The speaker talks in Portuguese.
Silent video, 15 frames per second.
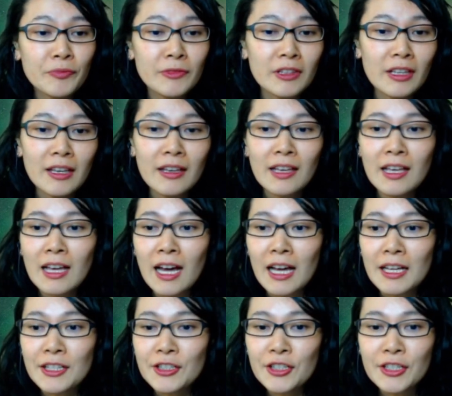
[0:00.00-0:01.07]
né? A
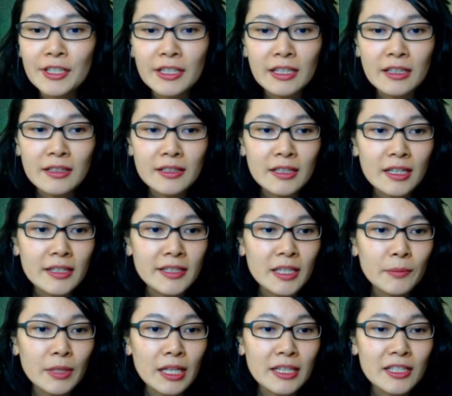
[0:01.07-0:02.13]
gente estar
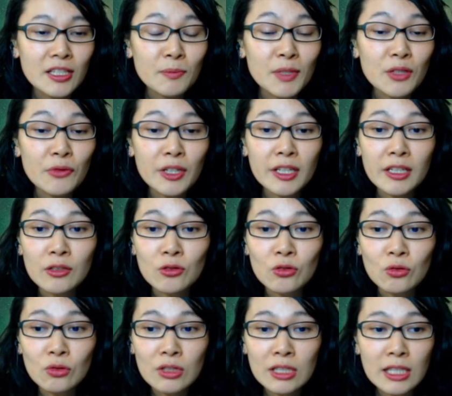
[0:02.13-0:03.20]
sempre aí desmistificando os
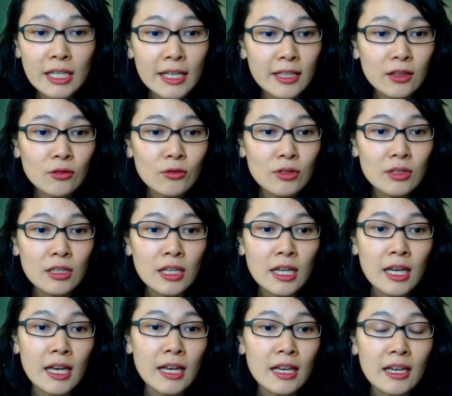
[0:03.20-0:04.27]
conceitos,
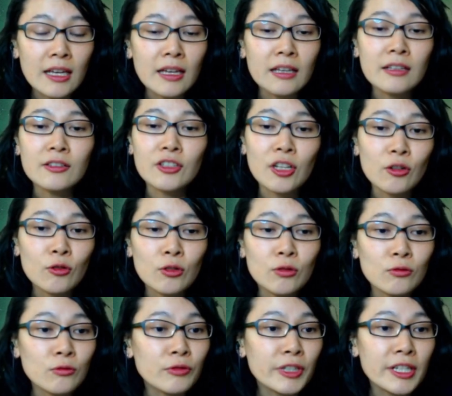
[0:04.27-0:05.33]
é, de acordo
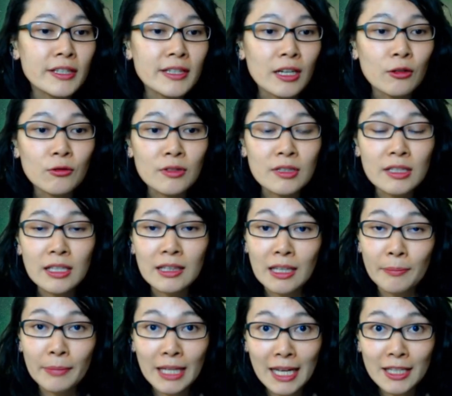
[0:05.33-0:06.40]
com o que está acontecendo na
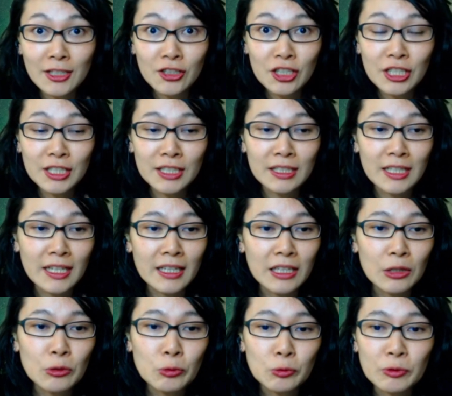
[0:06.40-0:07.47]
prática, né?
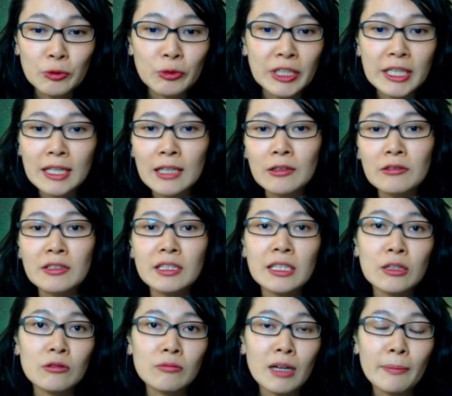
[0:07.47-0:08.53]
Não o que está
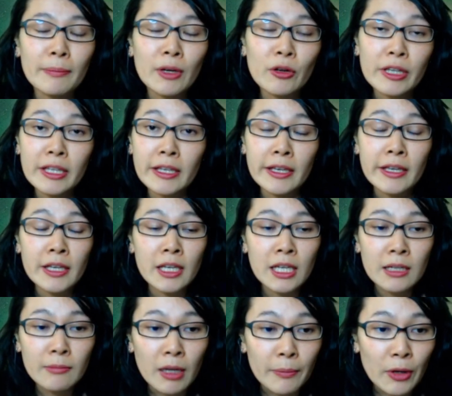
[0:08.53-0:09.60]
escrito no papel que
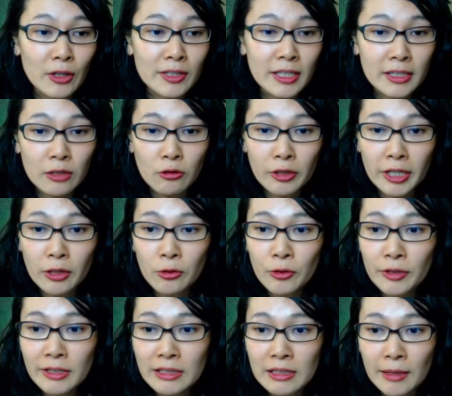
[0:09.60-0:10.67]
o papel aceita qualquer
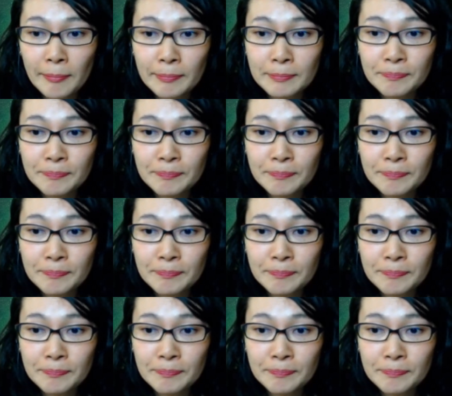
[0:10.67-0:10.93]
coisa.